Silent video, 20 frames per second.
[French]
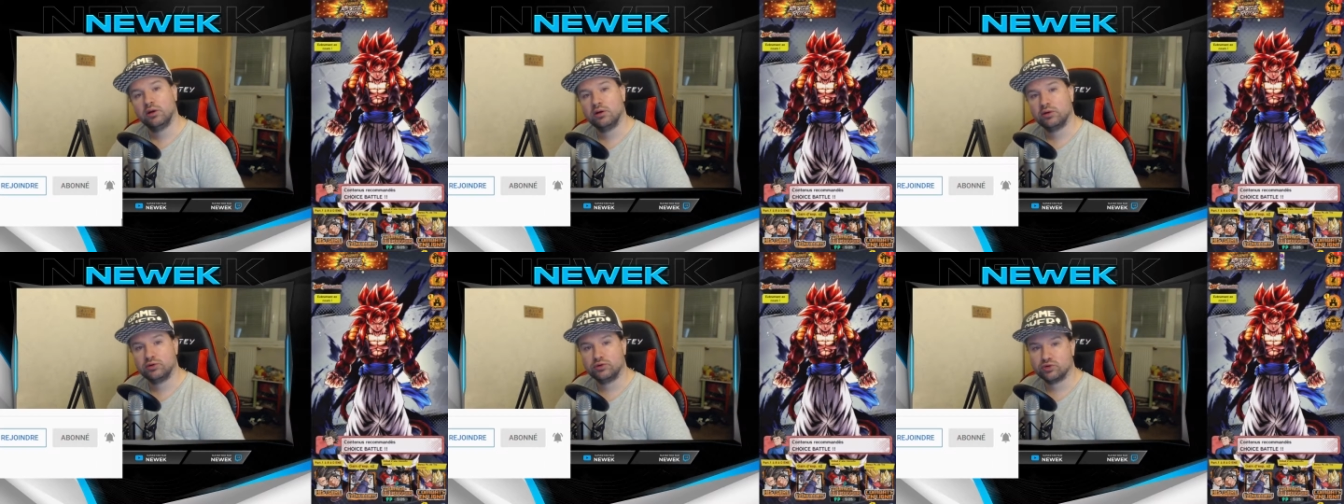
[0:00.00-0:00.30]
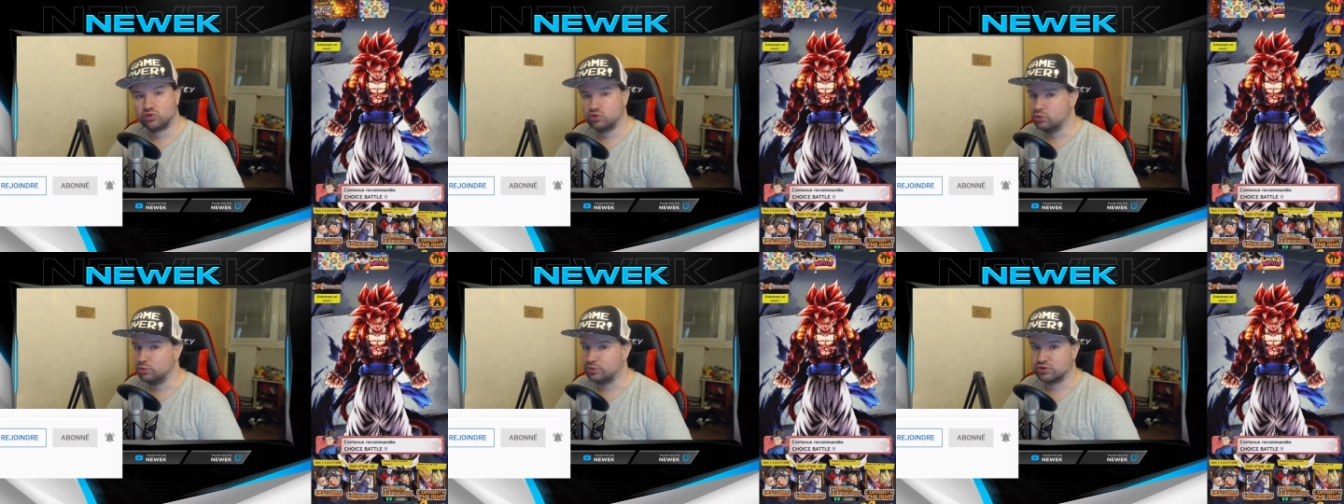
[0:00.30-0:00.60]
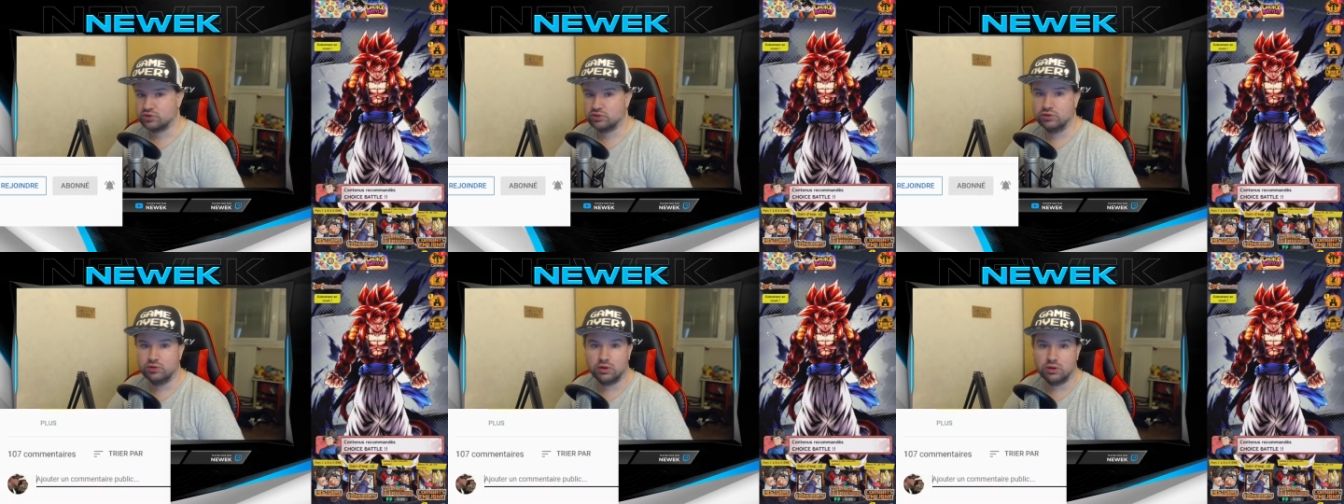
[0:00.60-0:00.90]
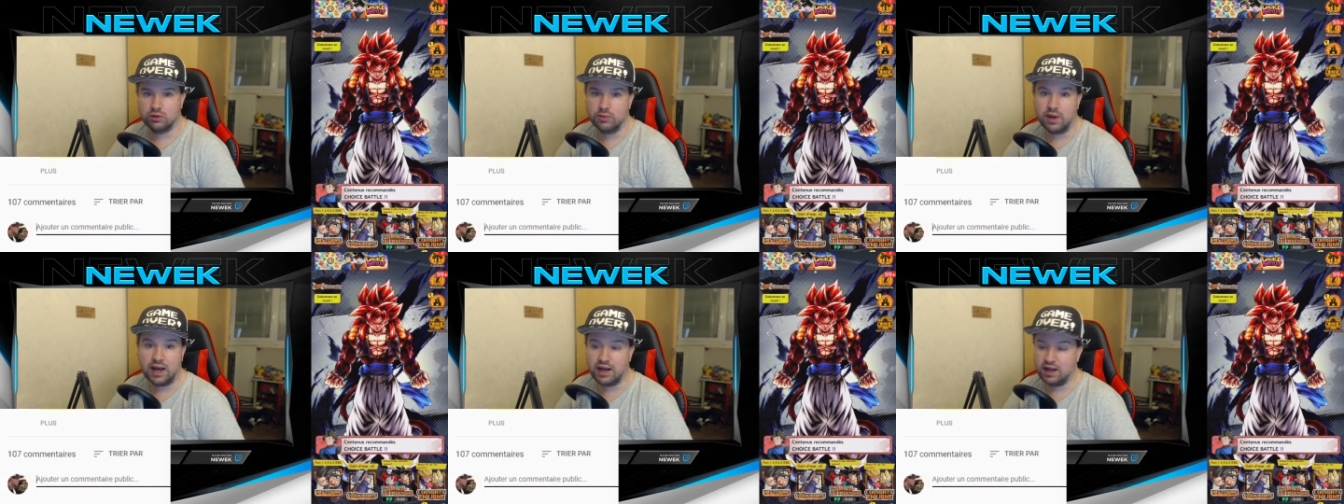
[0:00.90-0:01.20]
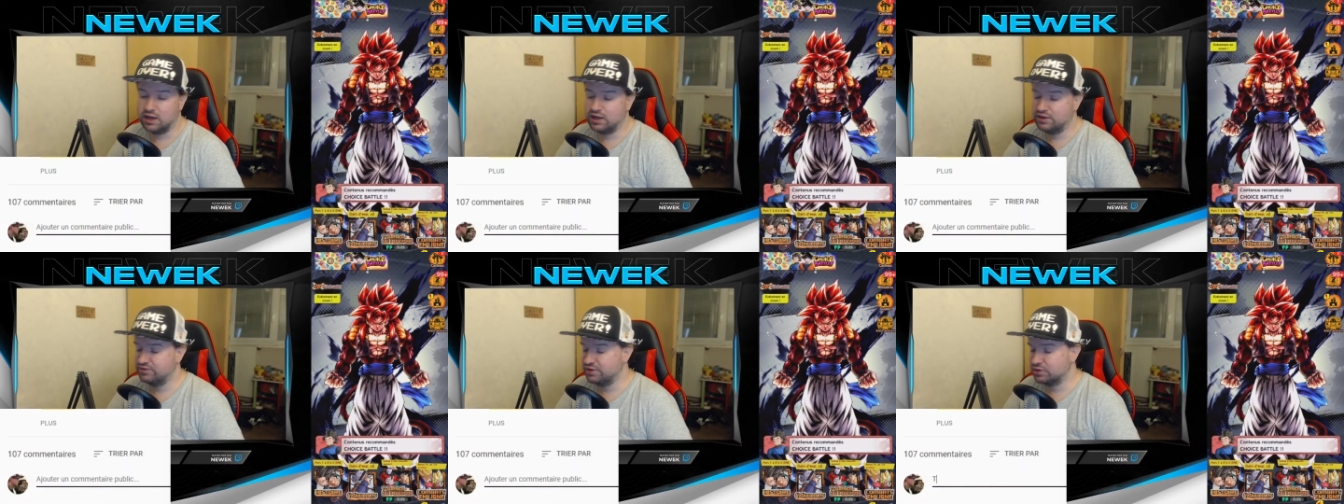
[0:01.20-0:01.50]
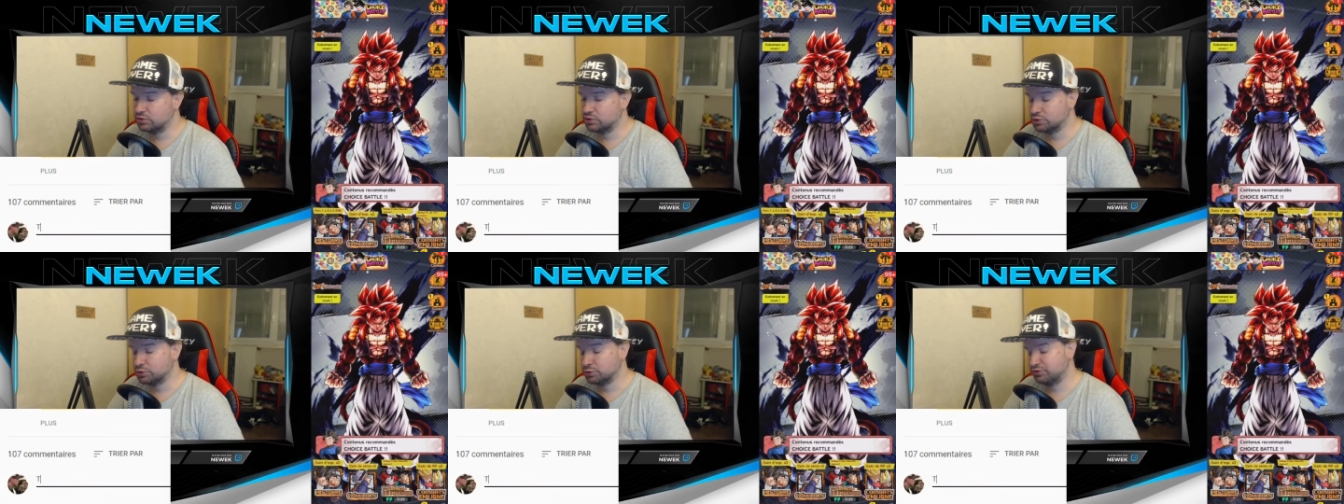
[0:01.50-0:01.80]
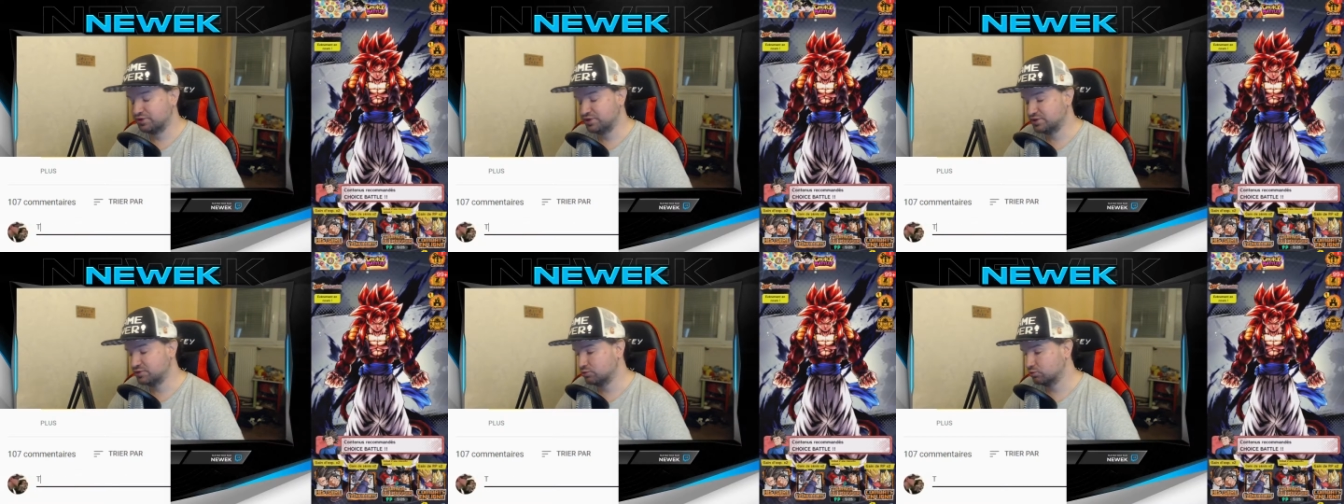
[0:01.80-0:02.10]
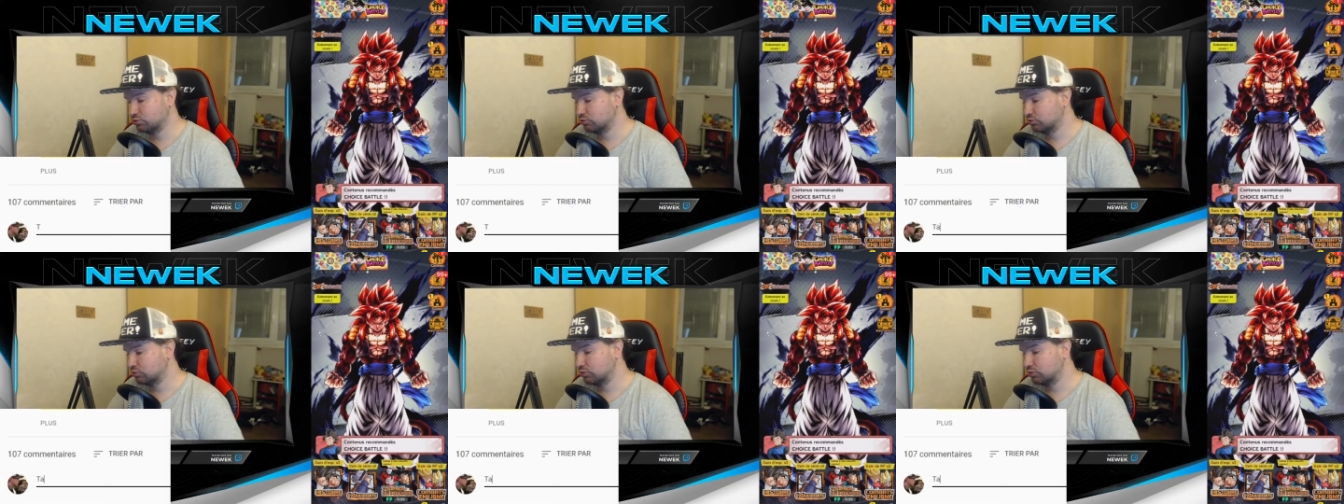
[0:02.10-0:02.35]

du coup, parce que euh, bah, les vidéos que je fais sont.